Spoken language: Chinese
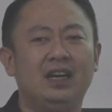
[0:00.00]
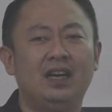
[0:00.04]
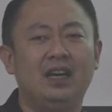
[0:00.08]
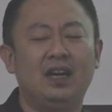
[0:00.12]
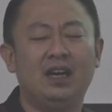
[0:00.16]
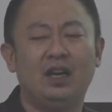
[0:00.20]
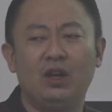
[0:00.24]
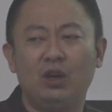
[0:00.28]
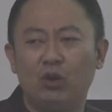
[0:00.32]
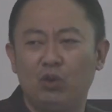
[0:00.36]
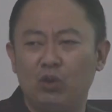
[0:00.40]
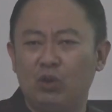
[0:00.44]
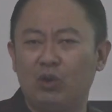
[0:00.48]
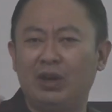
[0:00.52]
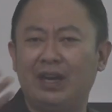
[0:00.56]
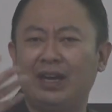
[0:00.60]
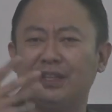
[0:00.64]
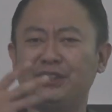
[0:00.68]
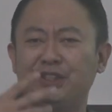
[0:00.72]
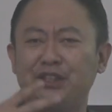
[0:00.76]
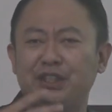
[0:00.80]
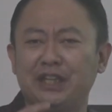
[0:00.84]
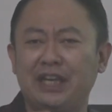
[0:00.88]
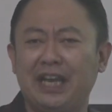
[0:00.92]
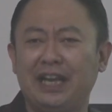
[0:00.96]
啊，花
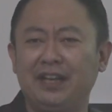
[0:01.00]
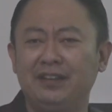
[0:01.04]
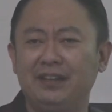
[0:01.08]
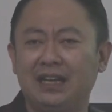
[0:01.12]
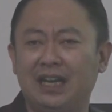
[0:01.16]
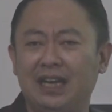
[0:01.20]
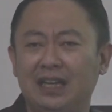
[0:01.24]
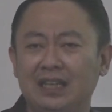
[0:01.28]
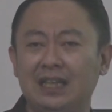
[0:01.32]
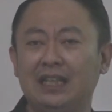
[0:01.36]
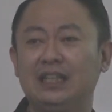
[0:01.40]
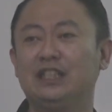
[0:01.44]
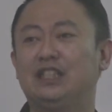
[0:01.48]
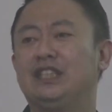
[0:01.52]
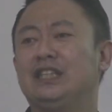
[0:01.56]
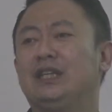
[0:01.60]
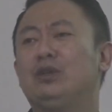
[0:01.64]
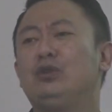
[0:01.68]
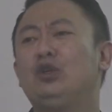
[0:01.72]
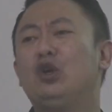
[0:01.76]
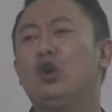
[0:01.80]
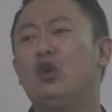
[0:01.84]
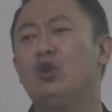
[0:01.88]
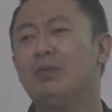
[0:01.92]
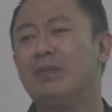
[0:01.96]
钱呐，那也是要
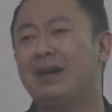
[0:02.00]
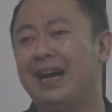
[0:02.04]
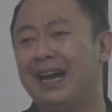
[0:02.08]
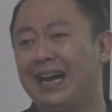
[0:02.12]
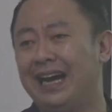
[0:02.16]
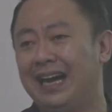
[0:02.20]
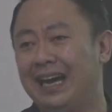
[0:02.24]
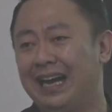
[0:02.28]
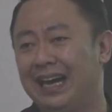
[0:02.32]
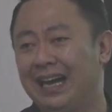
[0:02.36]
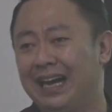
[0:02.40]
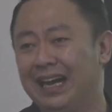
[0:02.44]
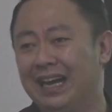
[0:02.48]
用嘛，